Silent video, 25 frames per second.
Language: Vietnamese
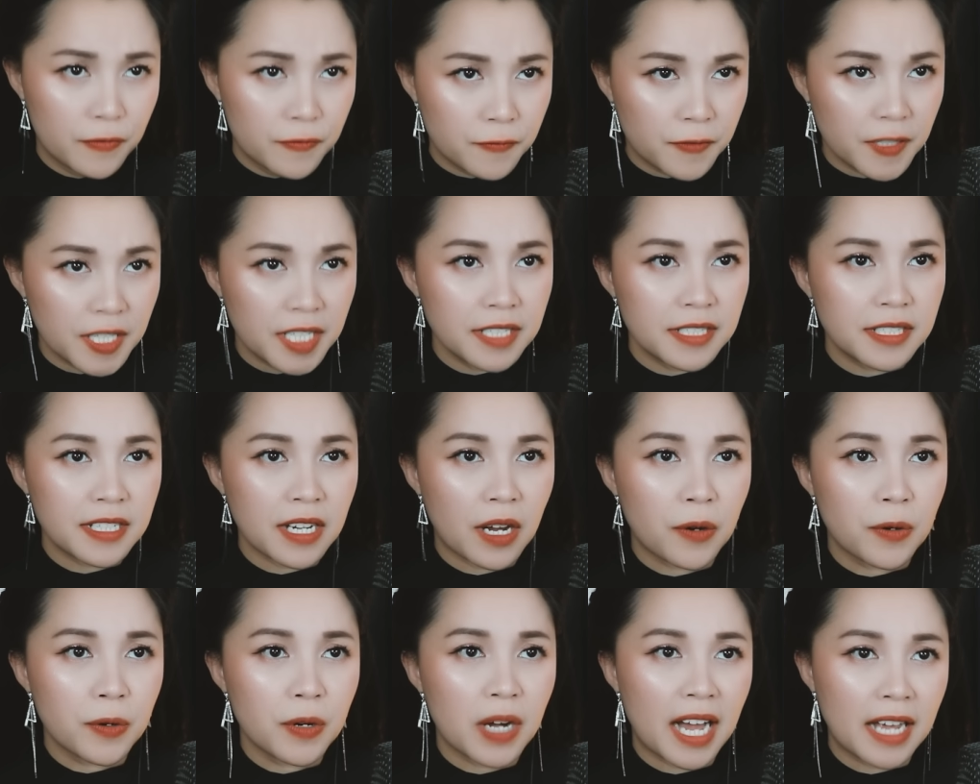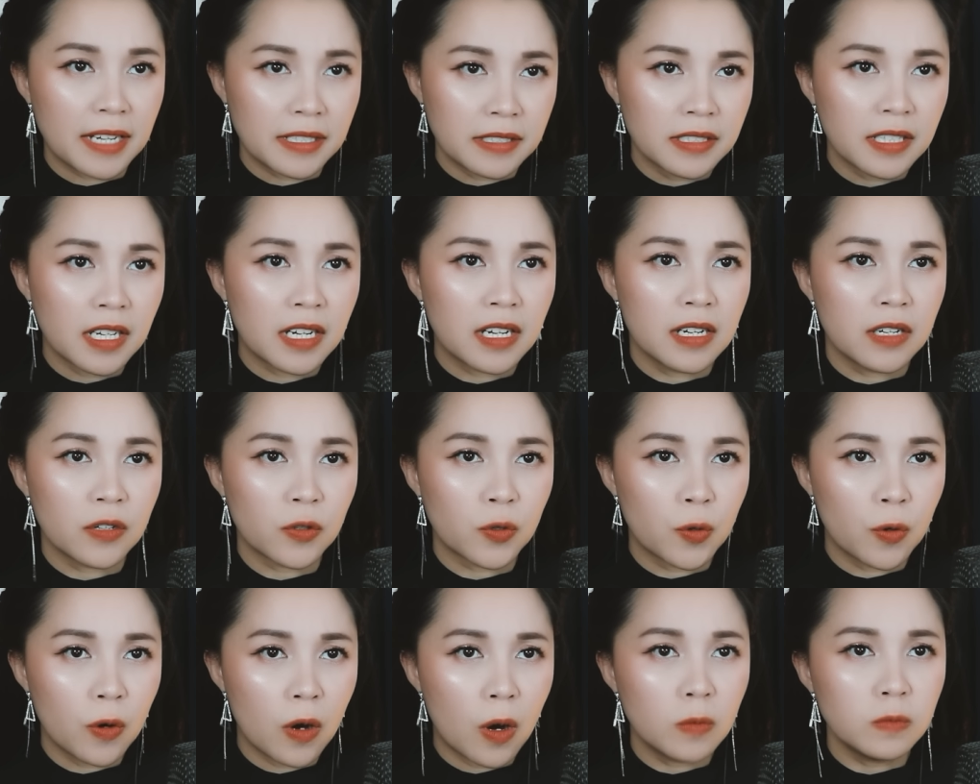Phía sau ảnh thờ
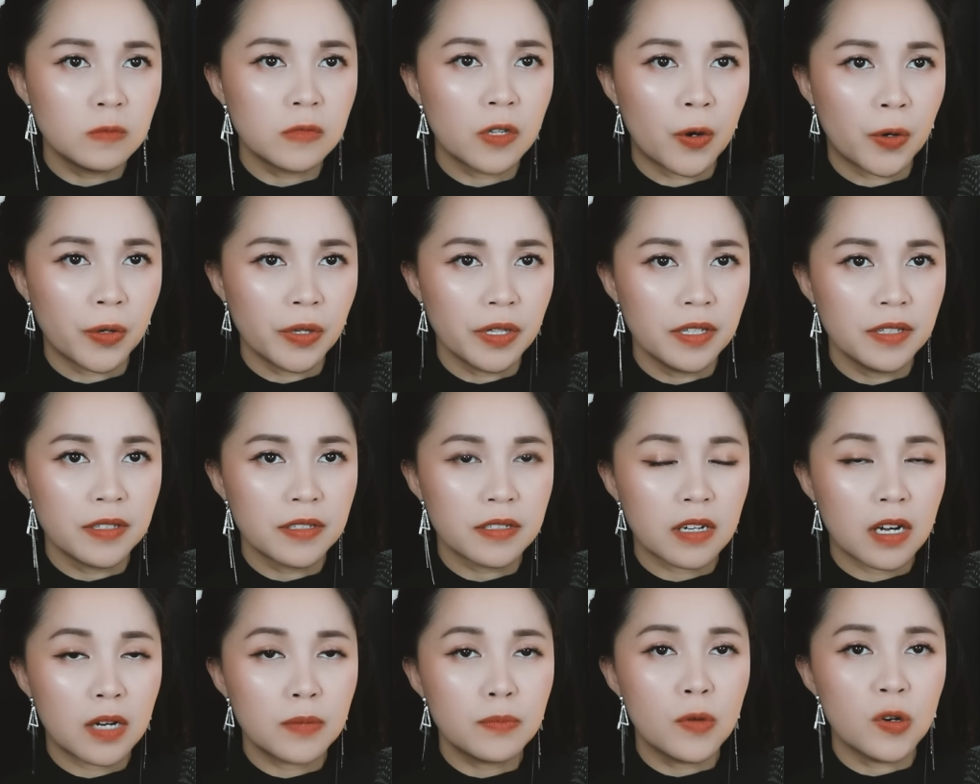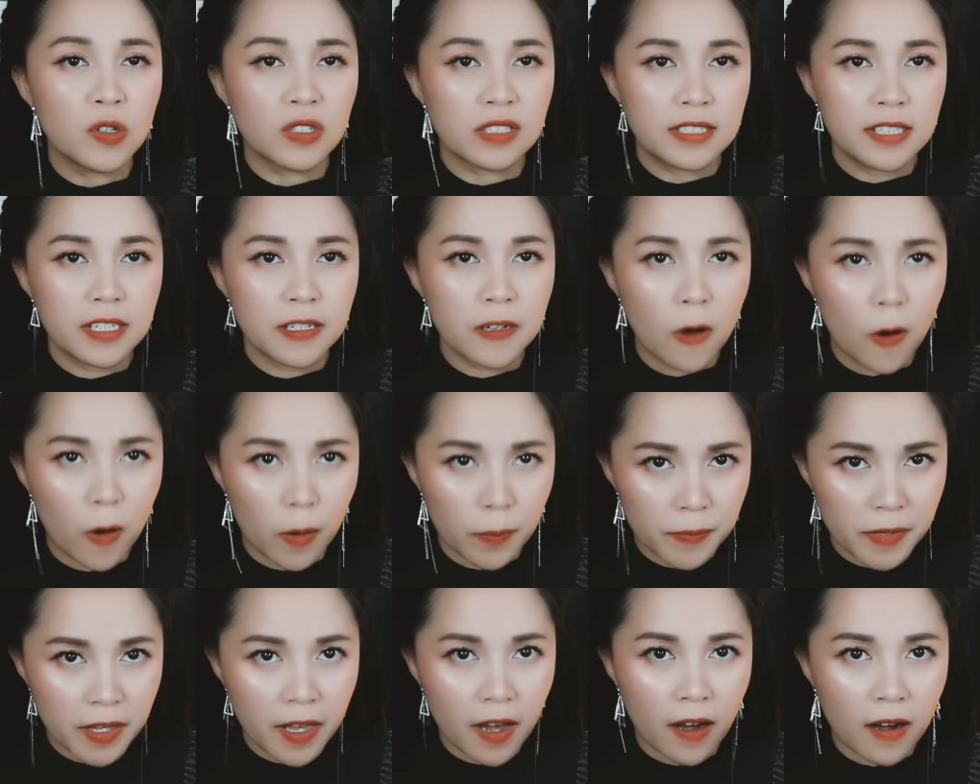của ông nội có một chiếc
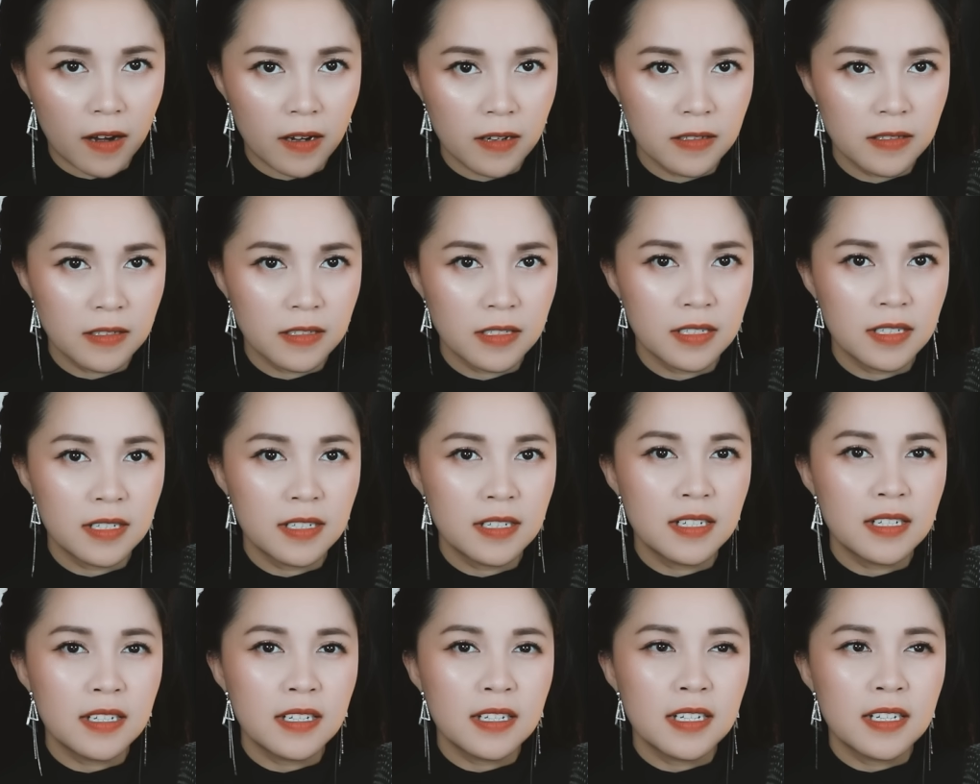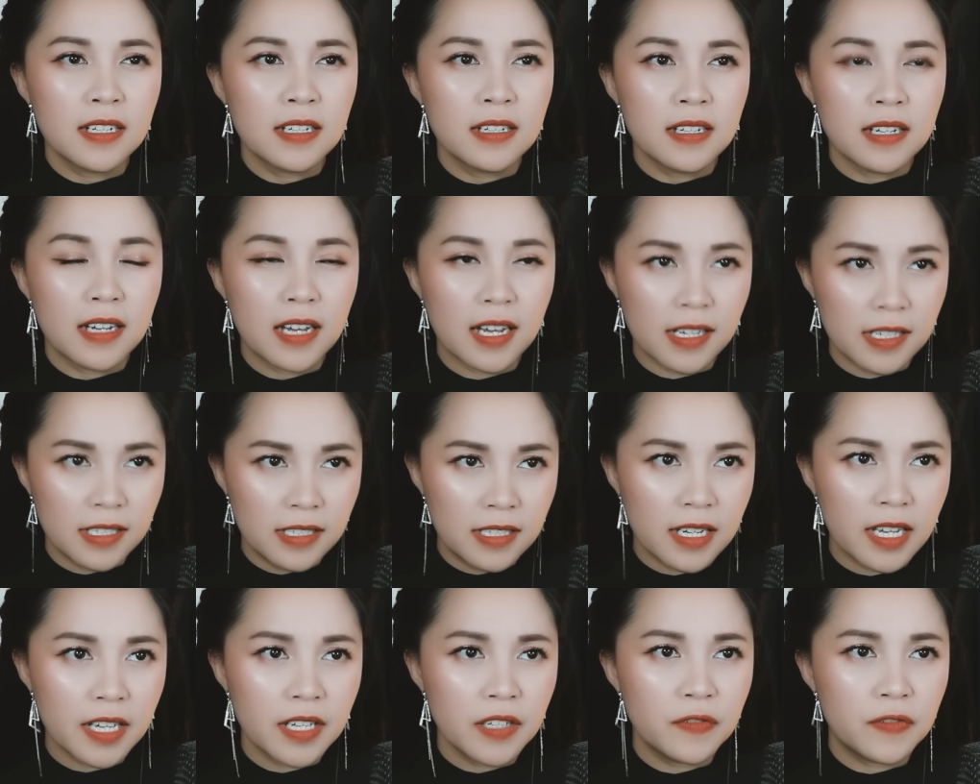hộp nhỏ. Hãy
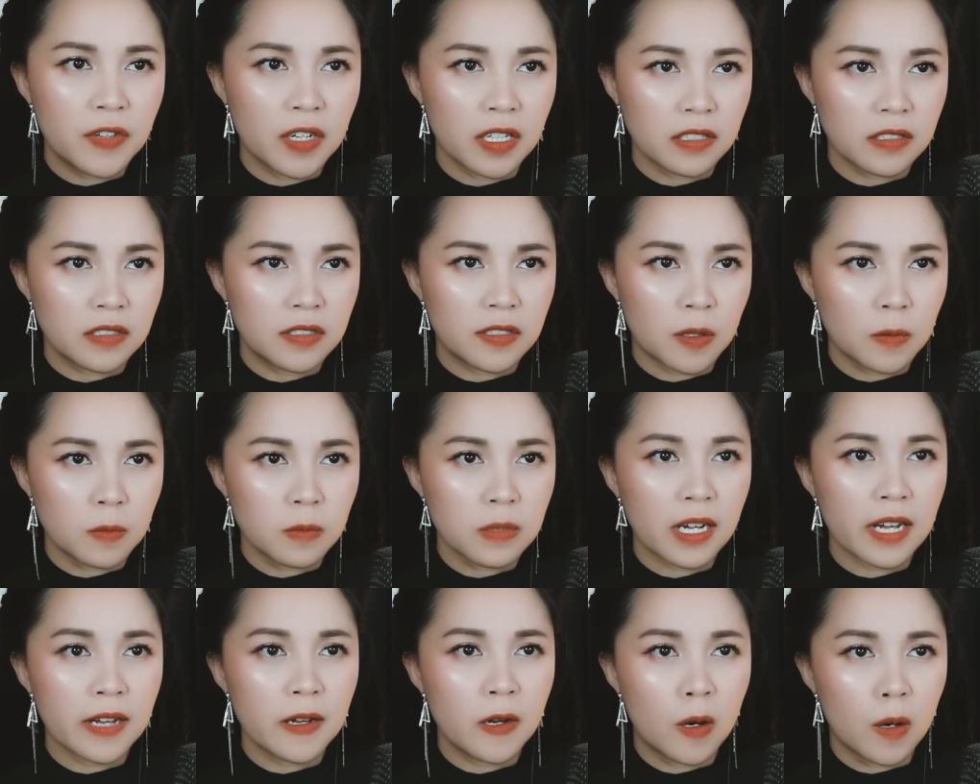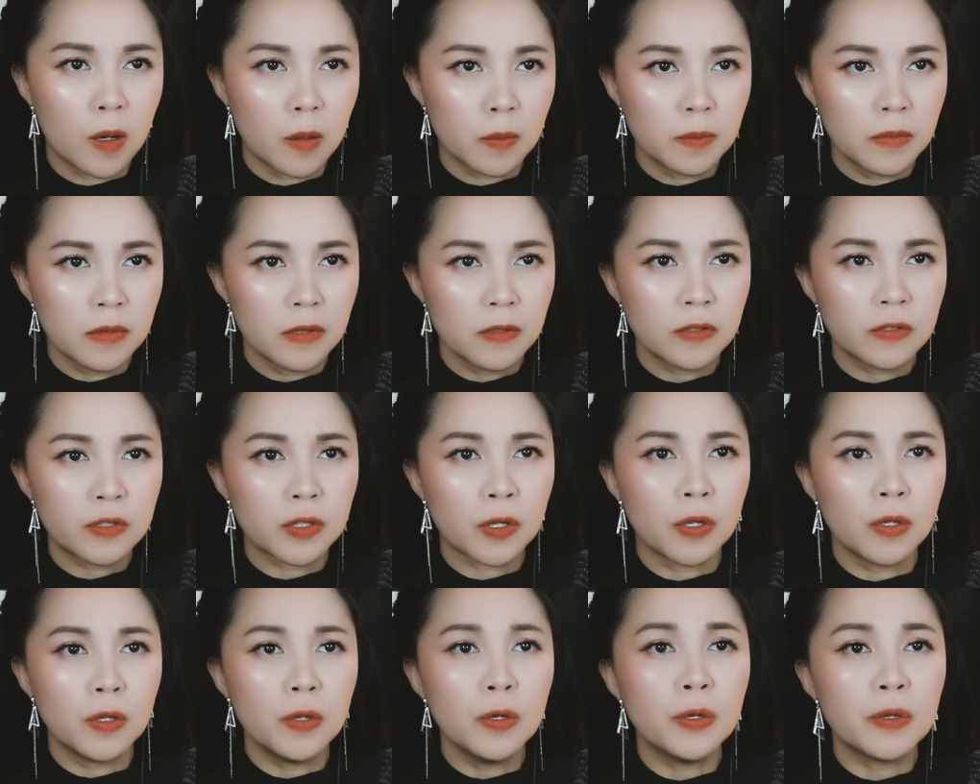lấy vật trong cái hộp
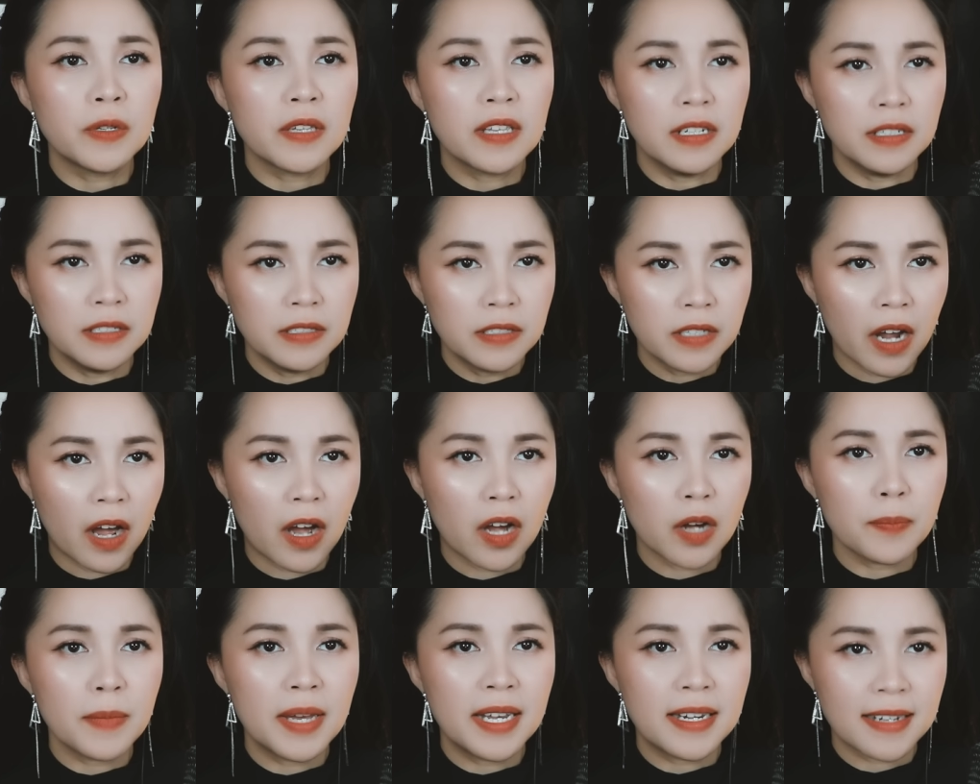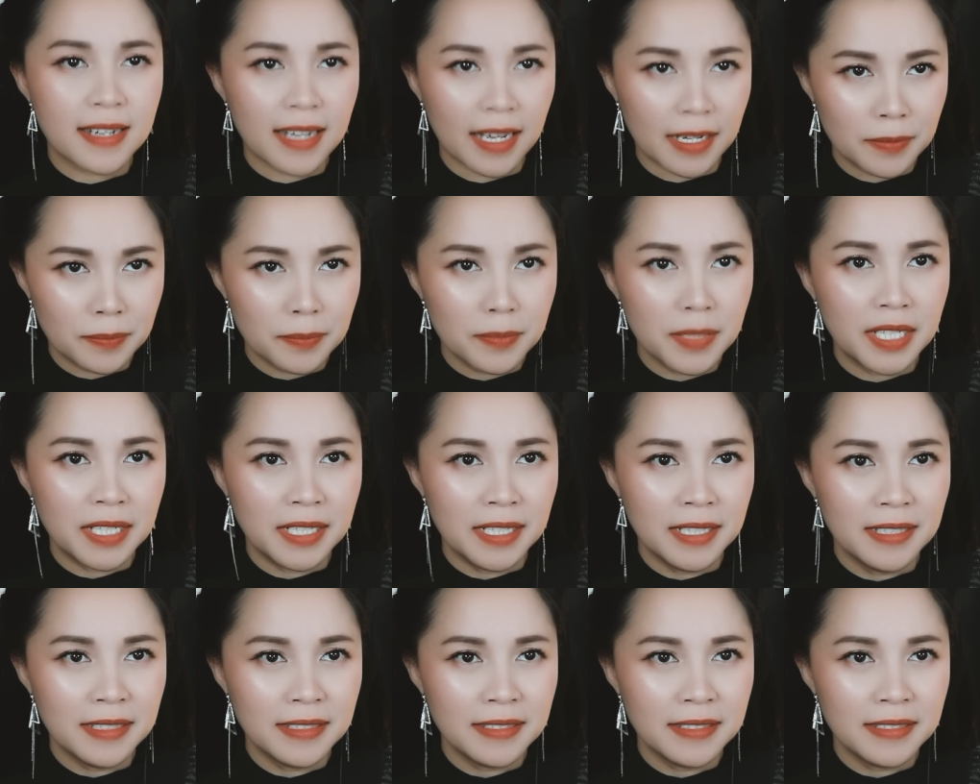rồi luôn giữ nó bên cạnh mình.